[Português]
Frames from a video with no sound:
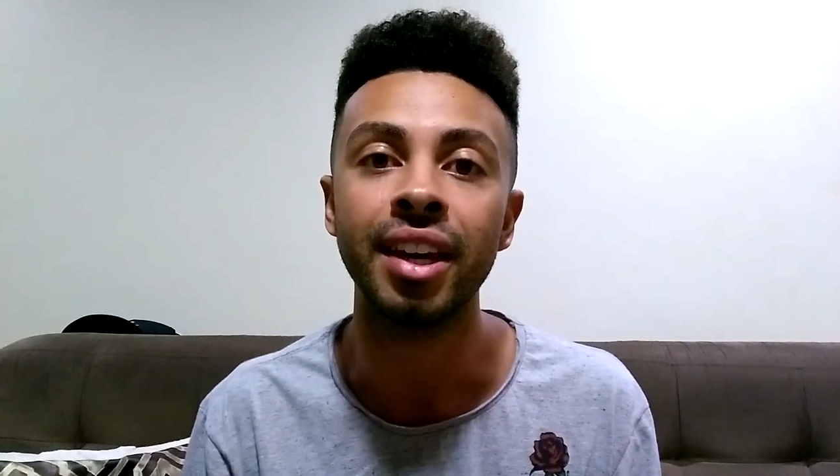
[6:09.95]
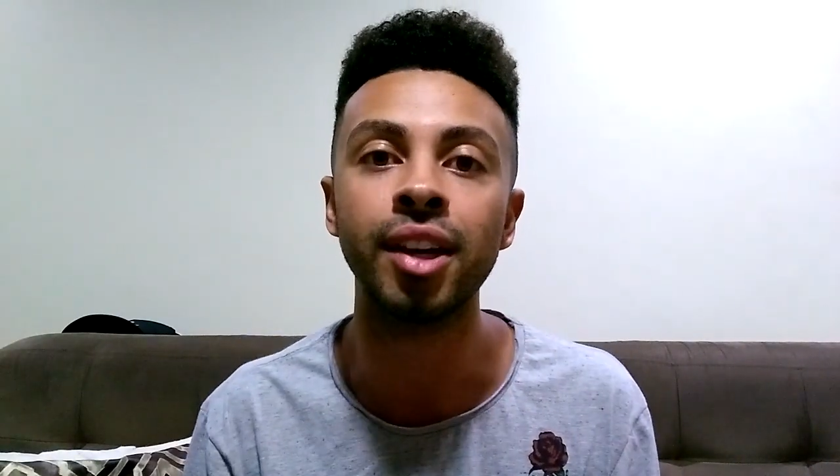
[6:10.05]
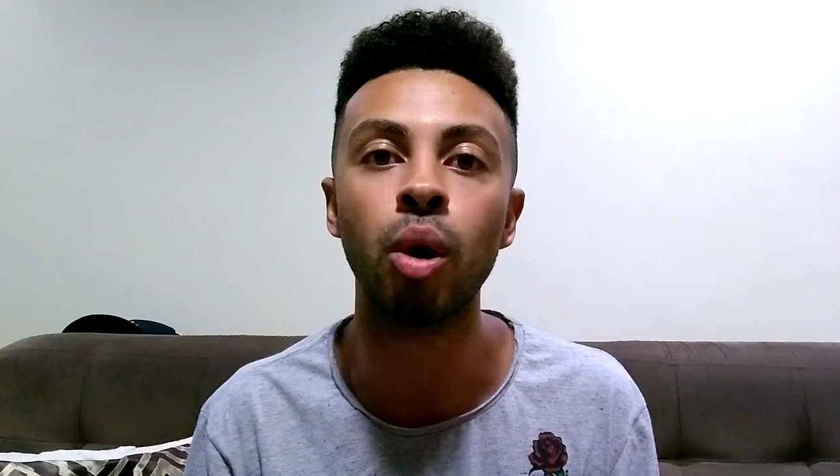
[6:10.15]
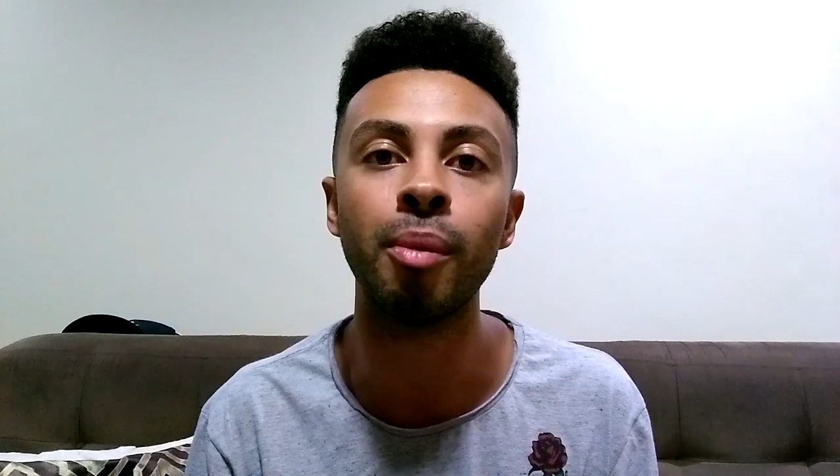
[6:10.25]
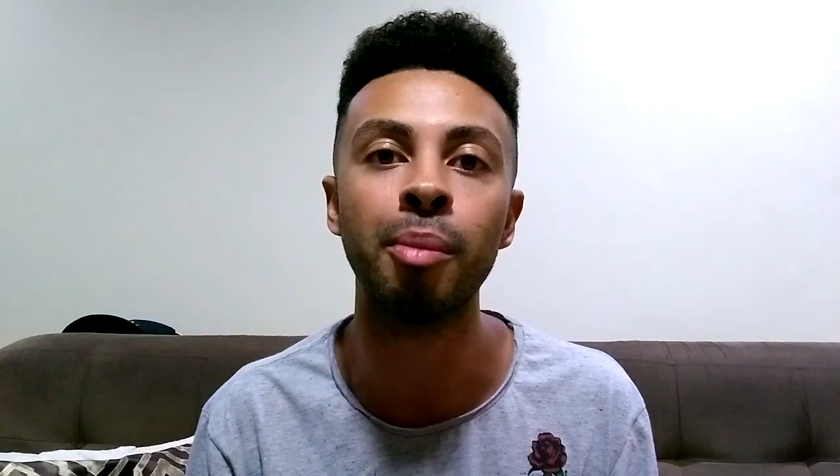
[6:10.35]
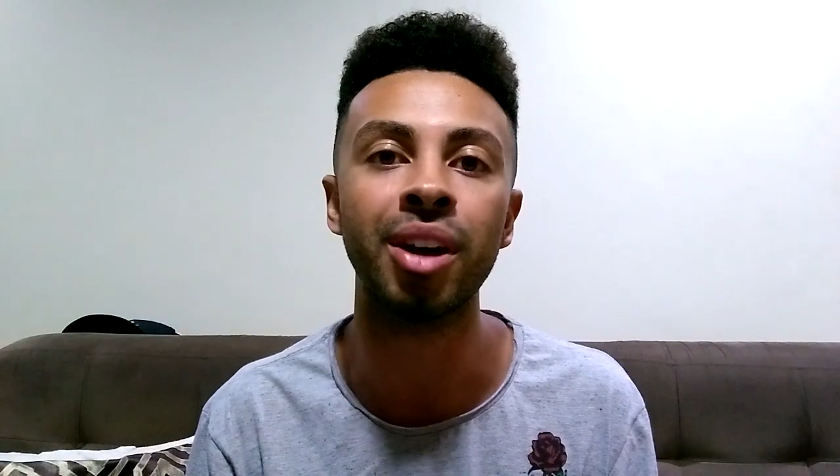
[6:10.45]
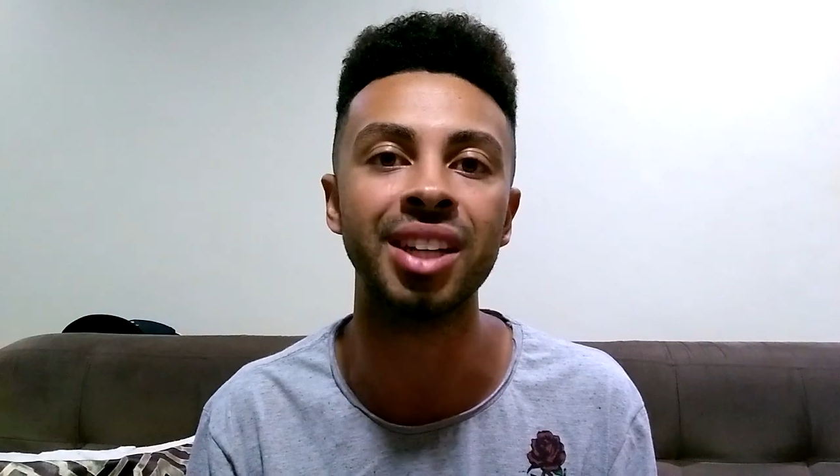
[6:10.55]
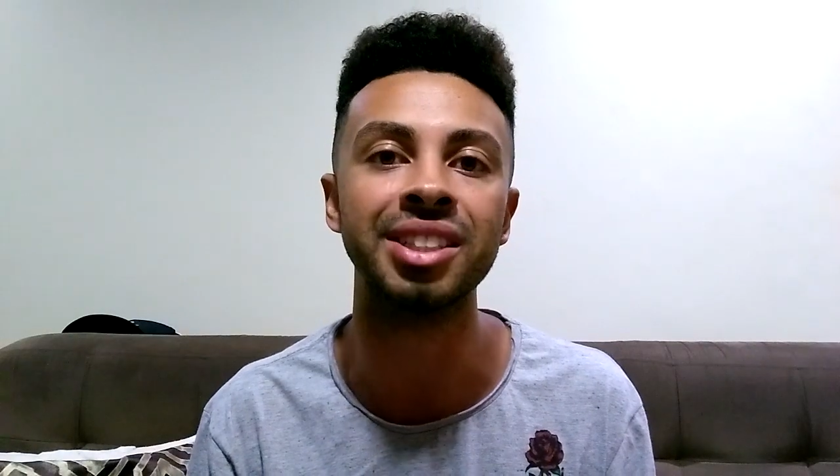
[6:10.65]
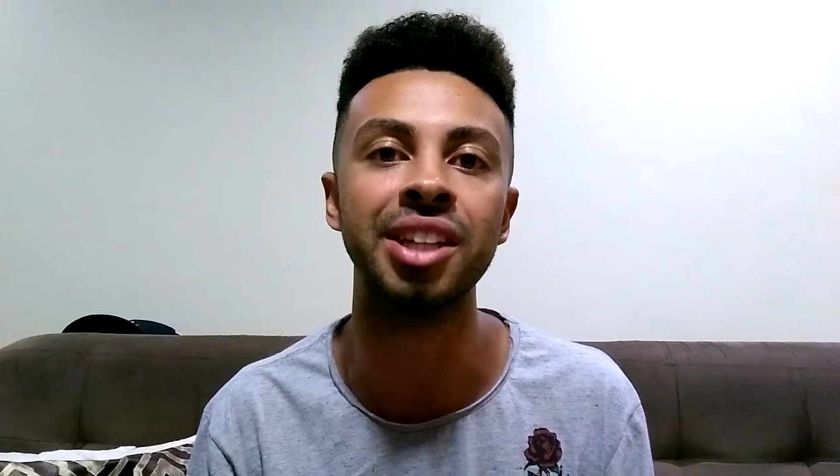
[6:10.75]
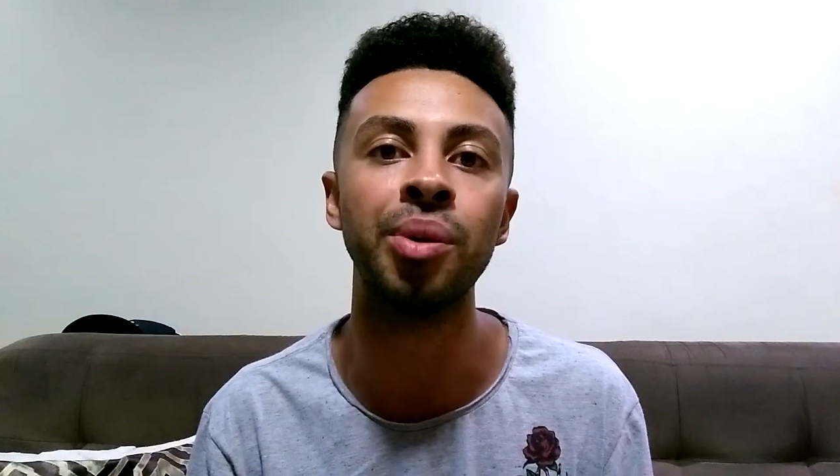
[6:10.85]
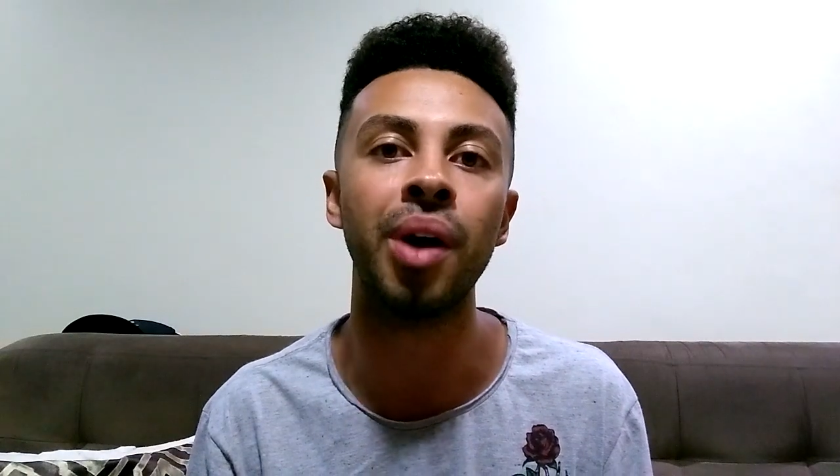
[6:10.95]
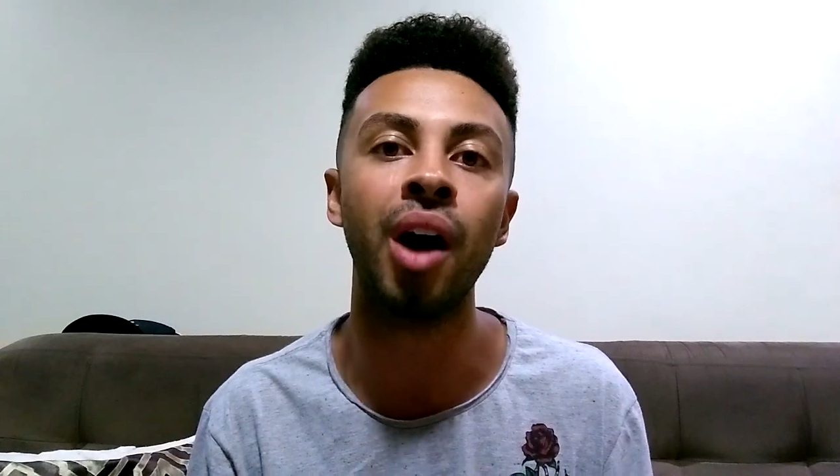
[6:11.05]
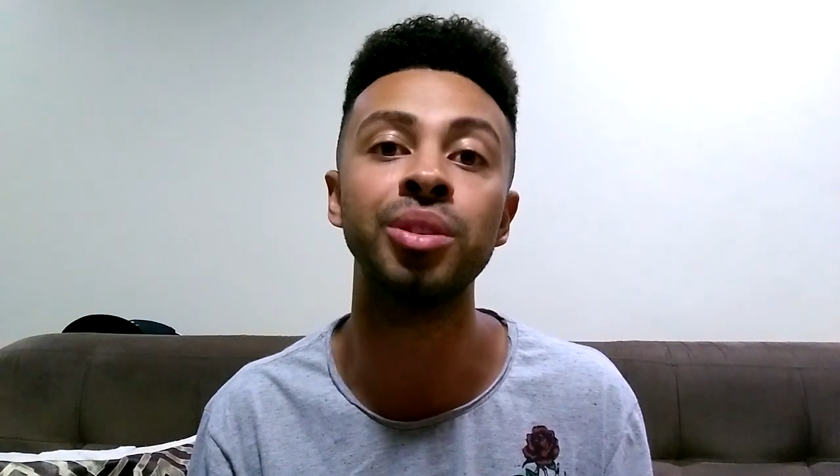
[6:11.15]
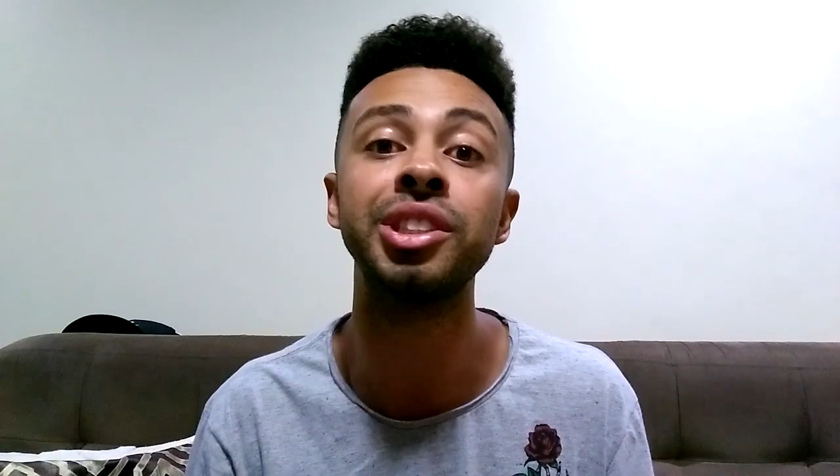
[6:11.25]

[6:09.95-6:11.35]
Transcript: em comemoração aos